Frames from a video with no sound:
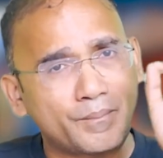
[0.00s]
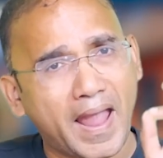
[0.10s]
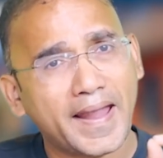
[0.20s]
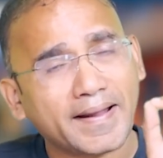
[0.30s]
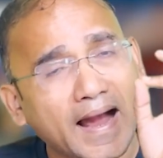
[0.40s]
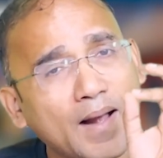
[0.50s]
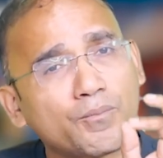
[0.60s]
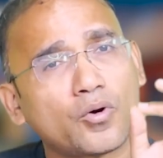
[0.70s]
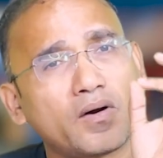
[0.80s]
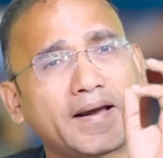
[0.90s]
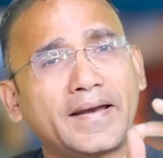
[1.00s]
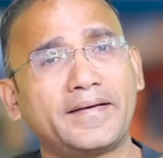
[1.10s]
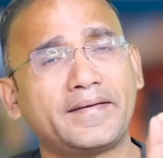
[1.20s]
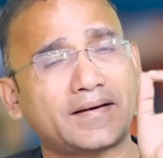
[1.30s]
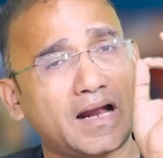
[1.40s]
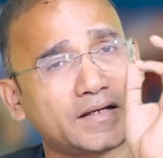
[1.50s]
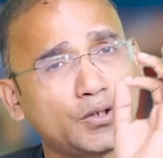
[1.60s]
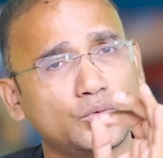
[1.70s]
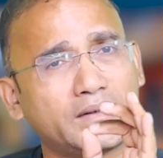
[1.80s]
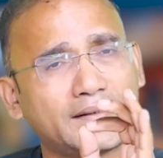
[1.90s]
बैंक आपको क्रेडिट कार्ड
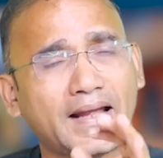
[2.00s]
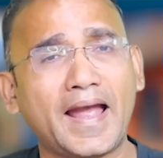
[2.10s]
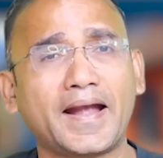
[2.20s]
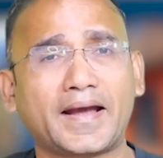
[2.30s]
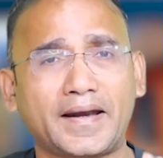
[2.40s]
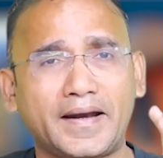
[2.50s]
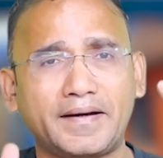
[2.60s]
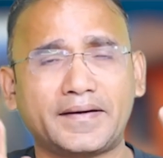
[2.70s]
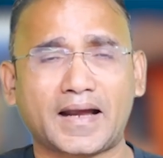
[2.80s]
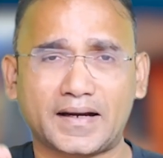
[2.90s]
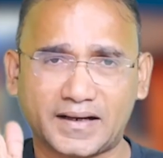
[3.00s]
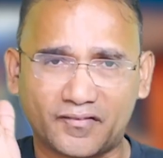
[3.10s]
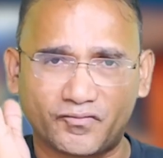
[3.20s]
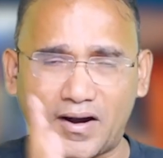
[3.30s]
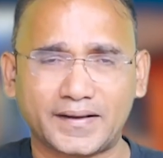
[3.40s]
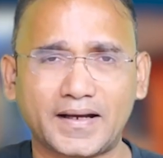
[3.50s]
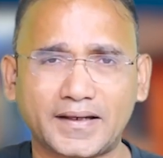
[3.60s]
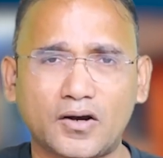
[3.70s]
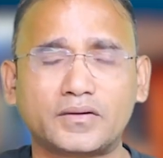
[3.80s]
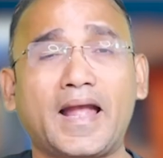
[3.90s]
क्यों देता है क्रेडिट कार्ड का फायदा
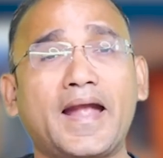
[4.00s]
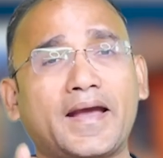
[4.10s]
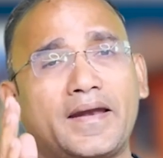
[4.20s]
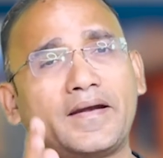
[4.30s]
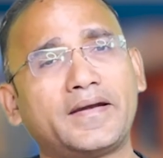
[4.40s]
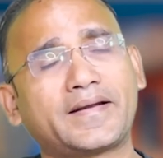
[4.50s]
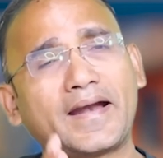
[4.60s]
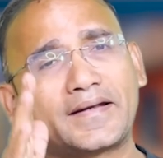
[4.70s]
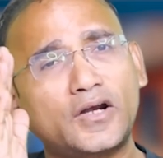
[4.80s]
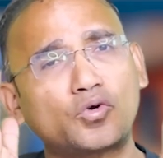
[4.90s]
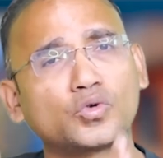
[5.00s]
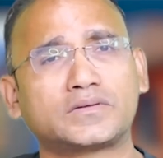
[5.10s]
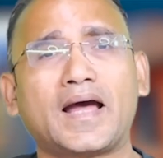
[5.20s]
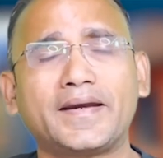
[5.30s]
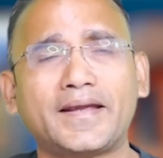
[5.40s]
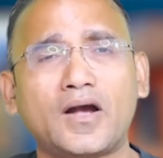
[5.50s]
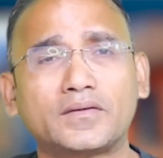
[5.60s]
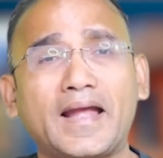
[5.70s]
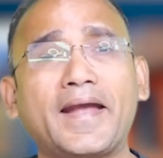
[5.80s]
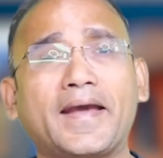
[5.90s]
क्या होता है क्रेडिट कार्ड का नुकसान क्या
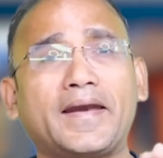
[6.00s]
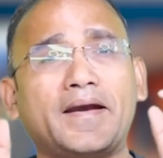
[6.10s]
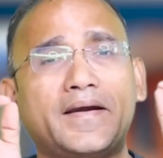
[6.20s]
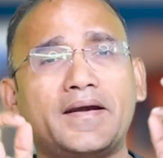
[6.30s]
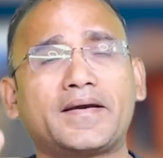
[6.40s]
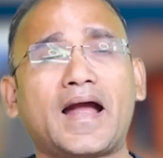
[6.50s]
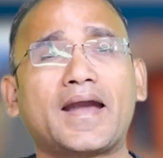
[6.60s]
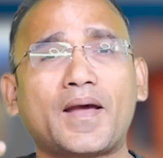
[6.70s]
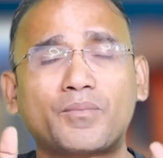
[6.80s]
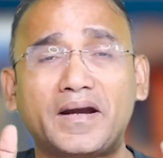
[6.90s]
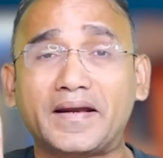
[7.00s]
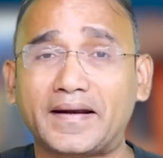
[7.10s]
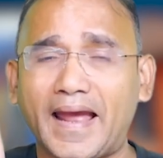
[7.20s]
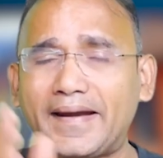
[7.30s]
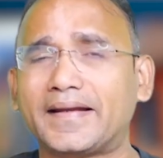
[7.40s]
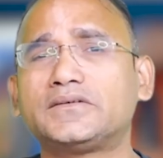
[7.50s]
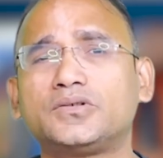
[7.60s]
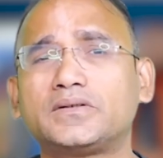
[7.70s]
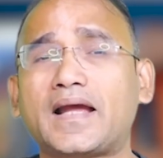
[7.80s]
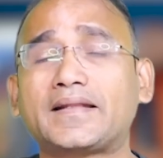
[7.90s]
होता है क्रेडिट कार्ड आपका डिक्लाइन कैसे
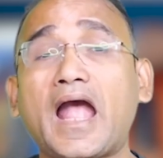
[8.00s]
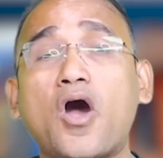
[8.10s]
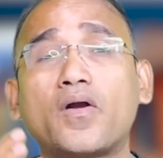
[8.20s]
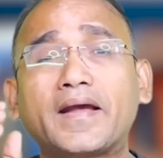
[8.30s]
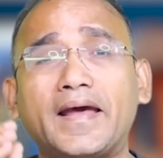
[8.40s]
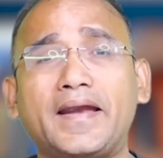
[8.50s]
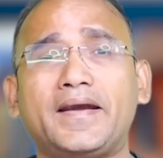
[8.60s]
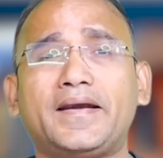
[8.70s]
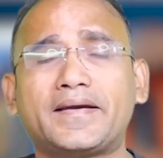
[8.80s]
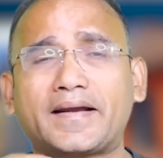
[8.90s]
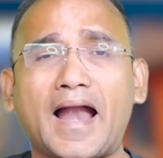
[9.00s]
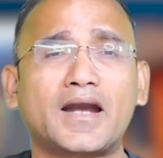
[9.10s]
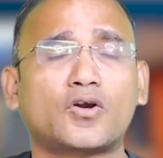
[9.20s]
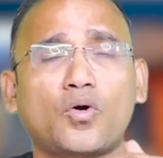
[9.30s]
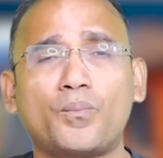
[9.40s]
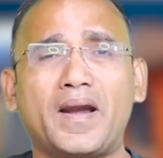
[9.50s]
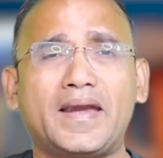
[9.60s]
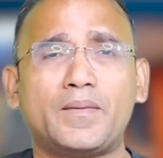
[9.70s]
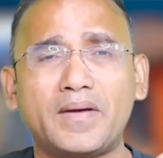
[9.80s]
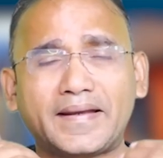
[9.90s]
हो जाता है और क्रेडिट कार्ड को
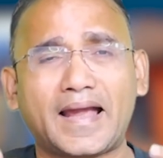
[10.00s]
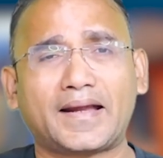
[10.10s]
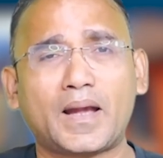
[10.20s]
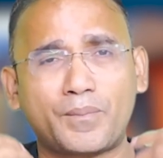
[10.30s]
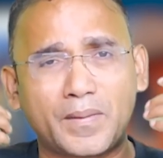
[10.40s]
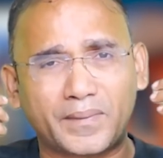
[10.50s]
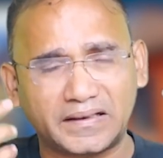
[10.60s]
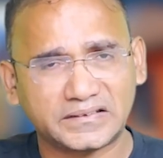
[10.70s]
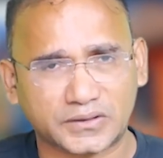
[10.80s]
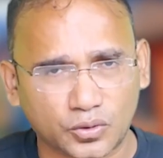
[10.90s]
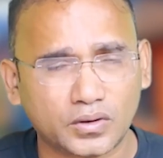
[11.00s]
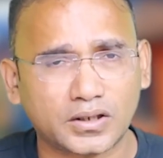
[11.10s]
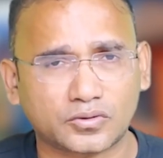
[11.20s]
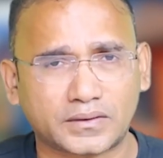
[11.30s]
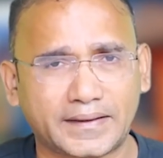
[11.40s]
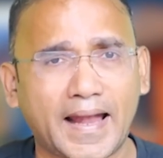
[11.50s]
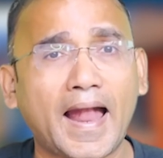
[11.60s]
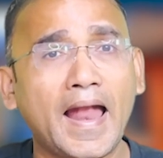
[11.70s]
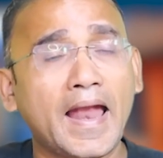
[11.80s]
बनने में क्या क्या पेपर की जरूरत होती है